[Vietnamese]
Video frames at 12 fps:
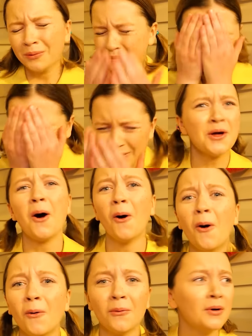Nhưng mà
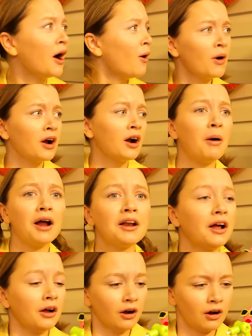con muốn ăn.
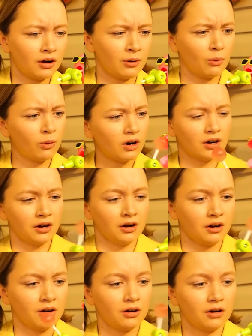Con
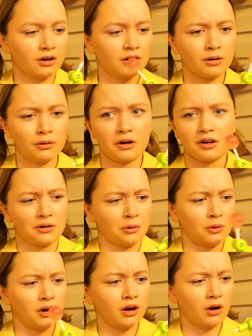dùng cái này đi.
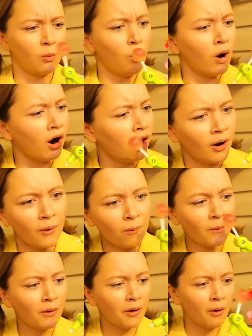Cái gì vậy
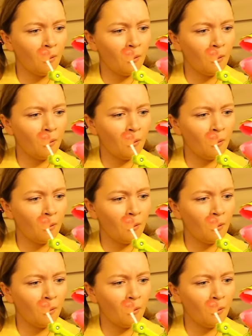ạ?